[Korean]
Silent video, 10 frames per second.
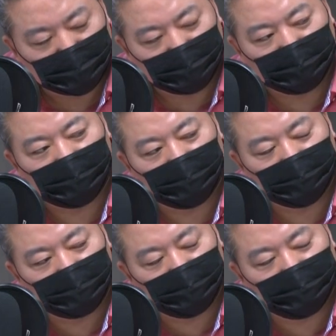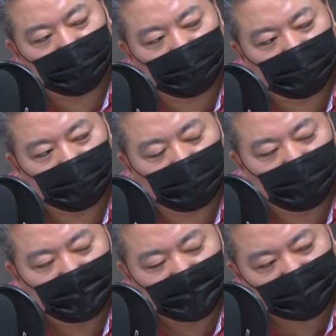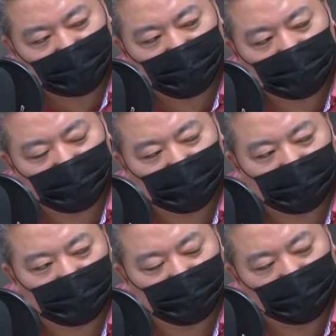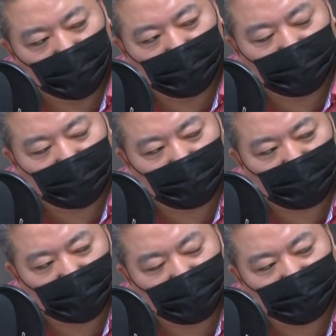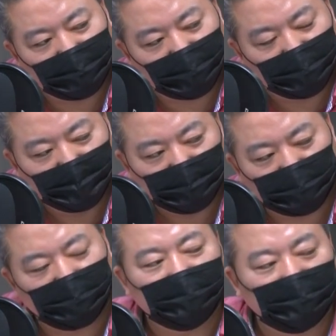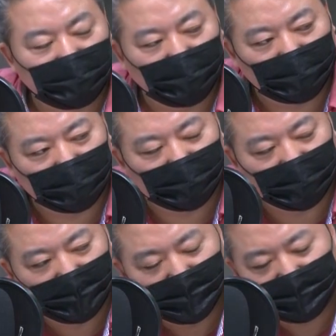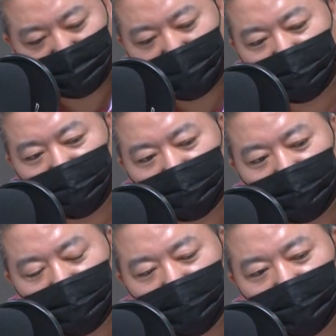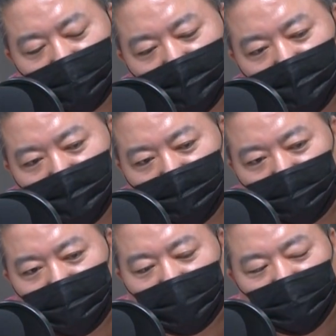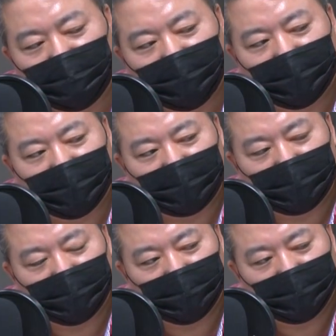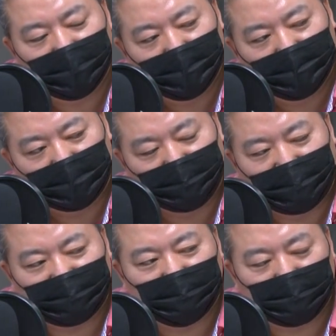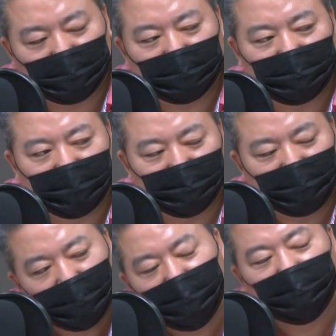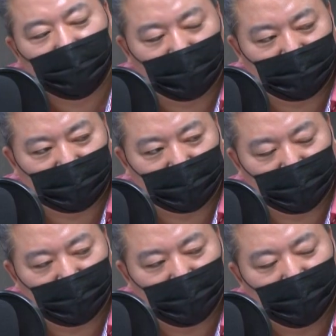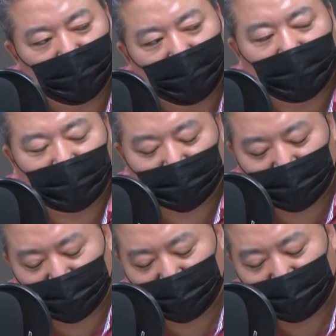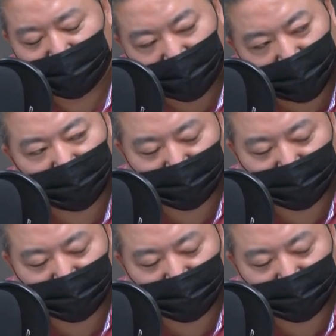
그리고 또 7월부터는 3분기부터는 모더나, 화이자 추가적으로 들어오거든요. 네. 말 그대로 그동안 우리가 우려했던 어, 백신 수급은 별 문제 없이 원활하게 되고